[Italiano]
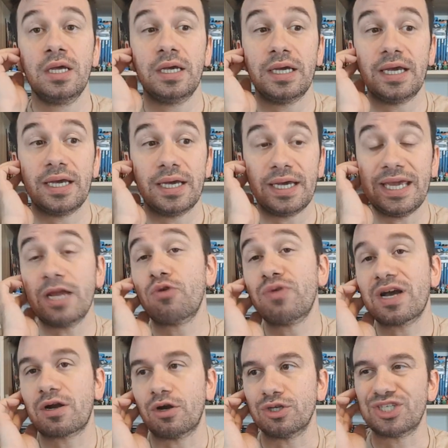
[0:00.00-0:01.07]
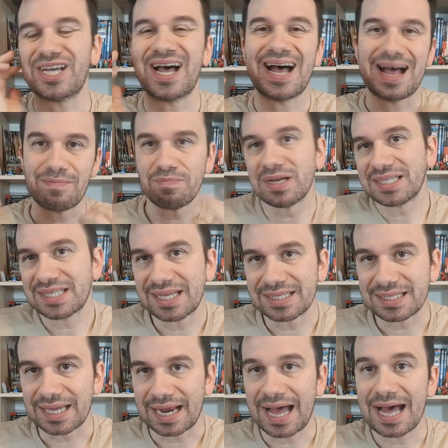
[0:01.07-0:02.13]
eh, era una cosa
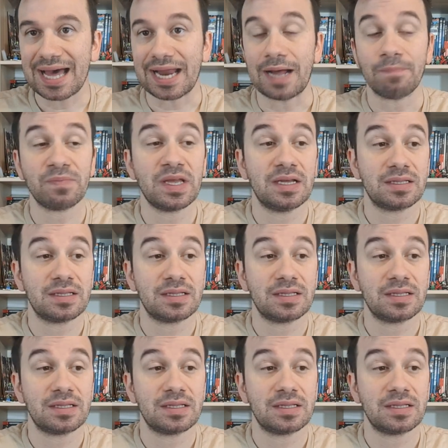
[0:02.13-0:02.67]
abbastanza rara.